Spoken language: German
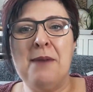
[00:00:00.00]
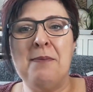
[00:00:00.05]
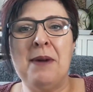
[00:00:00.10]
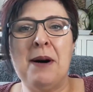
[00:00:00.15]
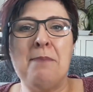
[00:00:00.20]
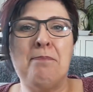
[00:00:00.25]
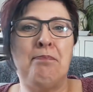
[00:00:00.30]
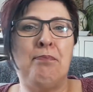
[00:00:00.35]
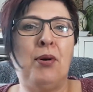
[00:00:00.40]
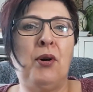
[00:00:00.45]

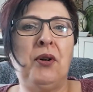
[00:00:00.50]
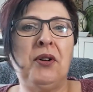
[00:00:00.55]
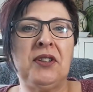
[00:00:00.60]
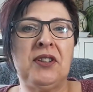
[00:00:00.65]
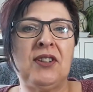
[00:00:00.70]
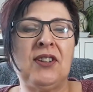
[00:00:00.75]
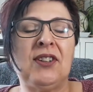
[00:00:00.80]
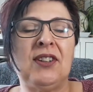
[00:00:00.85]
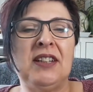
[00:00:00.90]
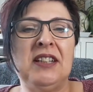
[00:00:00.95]
einmal
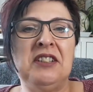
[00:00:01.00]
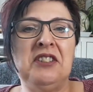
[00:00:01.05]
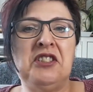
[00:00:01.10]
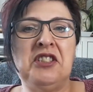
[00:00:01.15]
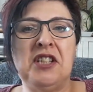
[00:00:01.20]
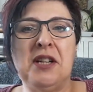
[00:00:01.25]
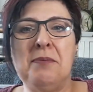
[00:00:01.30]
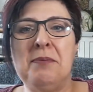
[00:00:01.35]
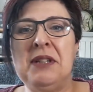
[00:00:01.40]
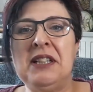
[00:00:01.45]
Pots in
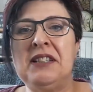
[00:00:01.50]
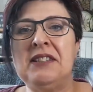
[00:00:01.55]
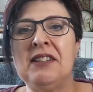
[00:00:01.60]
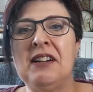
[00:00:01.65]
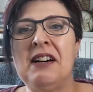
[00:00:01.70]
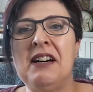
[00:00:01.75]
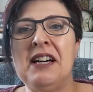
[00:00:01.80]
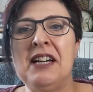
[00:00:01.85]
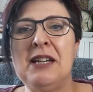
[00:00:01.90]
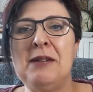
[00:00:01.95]
Jammy
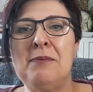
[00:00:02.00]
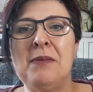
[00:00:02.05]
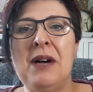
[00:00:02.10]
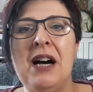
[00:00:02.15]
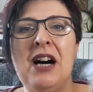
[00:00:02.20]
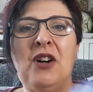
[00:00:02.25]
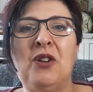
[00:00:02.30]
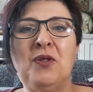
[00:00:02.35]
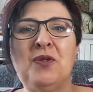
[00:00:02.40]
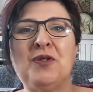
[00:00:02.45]
Time
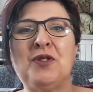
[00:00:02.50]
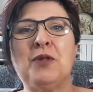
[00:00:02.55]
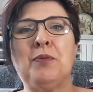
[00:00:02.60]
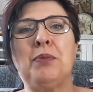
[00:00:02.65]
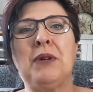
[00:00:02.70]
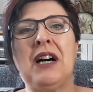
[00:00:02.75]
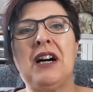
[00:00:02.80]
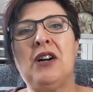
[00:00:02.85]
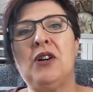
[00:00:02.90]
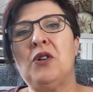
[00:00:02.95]

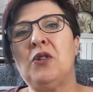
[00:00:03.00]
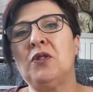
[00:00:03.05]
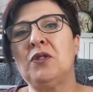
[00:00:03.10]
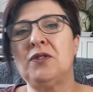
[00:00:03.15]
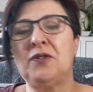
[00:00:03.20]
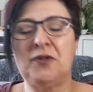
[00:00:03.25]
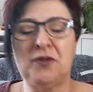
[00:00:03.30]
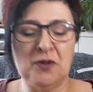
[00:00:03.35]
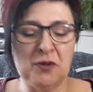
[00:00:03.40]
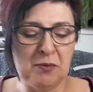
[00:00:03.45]

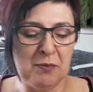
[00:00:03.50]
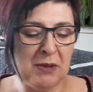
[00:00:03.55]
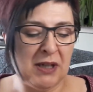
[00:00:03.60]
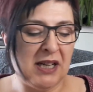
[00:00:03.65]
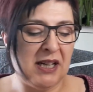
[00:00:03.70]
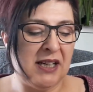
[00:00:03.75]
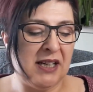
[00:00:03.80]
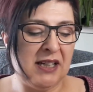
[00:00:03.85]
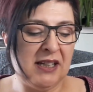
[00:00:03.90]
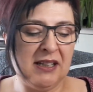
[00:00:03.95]
aufgebraucht für
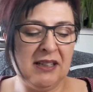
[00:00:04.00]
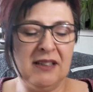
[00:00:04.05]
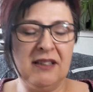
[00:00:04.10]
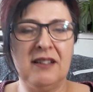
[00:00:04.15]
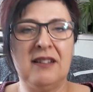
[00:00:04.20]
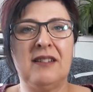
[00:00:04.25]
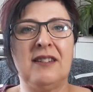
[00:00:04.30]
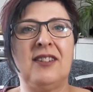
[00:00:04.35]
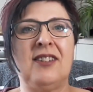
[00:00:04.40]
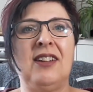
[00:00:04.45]

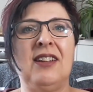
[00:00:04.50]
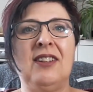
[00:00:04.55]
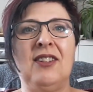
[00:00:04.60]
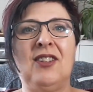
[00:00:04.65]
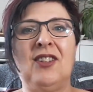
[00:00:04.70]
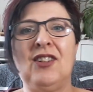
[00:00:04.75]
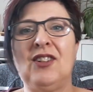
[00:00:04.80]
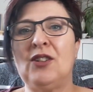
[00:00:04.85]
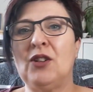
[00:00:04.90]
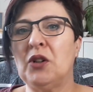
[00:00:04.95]
mein
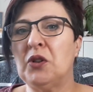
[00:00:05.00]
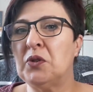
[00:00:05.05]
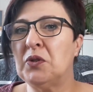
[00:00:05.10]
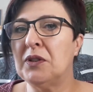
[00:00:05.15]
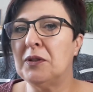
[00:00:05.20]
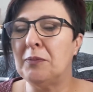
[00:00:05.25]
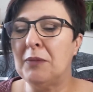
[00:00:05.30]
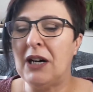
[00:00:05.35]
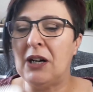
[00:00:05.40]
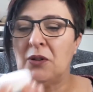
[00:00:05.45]
Sensi
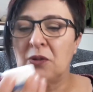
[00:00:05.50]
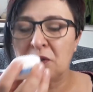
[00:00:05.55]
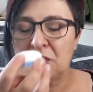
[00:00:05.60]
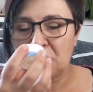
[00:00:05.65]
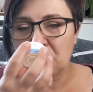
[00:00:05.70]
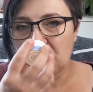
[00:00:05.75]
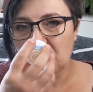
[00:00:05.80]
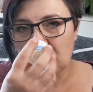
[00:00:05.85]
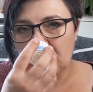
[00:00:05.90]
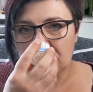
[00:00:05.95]
Go im
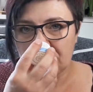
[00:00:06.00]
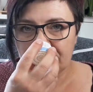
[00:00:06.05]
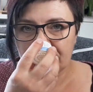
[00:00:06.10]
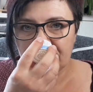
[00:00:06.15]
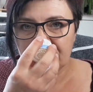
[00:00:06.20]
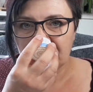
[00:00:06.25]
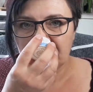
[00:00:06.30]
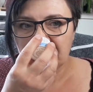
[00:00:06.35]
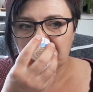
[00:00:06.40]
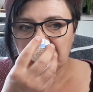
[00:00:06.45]
Auto.
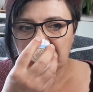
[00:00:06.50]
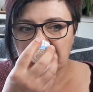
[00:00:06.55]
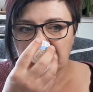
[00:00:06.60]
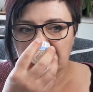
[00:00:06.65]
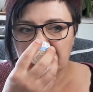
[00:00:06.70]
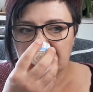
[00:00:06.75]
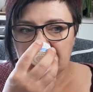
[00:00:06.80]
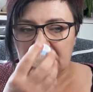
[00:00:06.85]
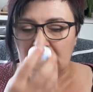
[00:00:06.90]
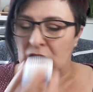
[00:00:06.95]

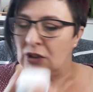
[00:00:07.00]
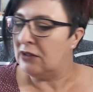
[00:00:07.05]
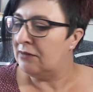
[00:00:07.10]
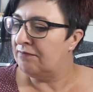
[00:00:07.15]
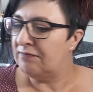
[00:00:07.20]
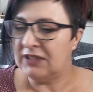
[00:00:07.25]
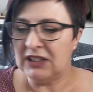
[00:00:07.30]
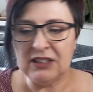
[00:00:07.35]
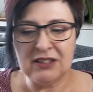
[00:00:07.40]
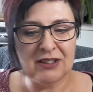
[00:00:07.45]
Ja,
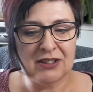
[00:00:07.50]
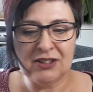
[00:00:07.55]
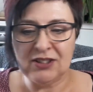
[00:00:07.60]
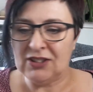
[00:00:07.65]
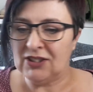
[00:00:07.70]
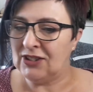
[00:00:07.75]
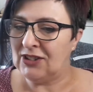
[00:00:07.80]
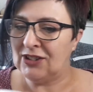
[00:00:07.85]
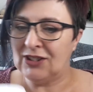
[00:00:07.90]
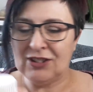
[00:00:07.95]
hier
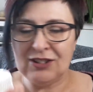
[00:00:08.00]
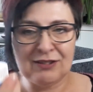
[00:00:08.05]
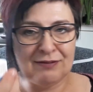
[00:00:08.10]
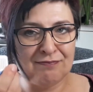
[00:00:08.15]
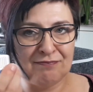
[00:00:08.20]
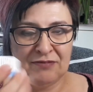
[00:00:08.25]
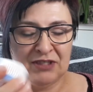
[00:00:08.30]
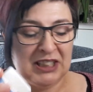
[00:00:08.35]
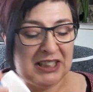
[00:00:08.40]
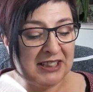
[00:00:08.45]
ist
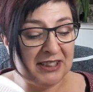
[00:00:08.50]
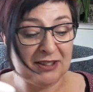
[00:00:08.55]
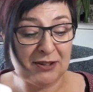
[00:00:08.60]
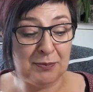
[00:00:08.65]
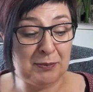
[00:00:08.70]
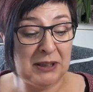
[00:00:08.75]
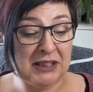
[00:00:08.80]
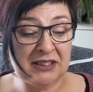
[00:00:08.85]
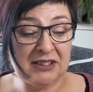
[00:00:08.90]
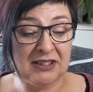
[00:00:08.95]

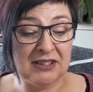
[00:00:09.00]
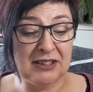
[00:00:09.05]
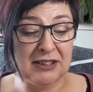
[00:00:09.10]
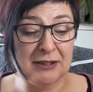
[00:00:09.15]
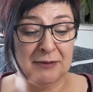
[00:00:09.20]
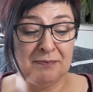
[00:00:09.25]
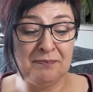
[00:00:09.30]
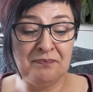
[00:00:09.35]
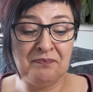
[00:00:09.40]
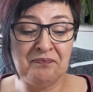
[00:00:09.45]
nichts mehr
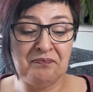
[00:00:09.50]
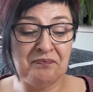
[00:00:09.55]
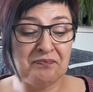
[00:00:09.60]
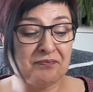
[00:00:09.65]
drin.